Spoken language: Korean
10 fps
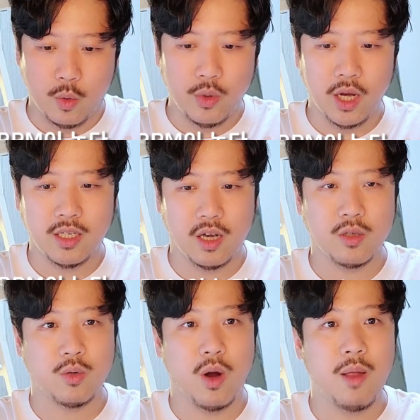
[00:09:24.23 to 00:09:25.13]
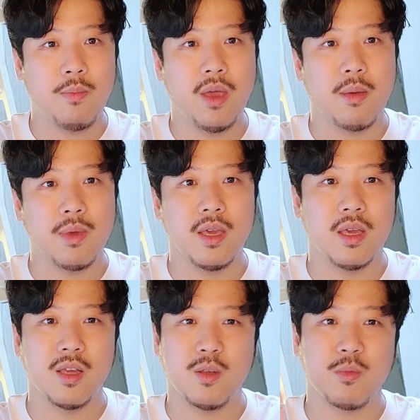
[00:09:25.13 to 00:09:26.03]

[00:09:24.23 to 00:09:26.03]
용량이 작을수록 RPM이 좀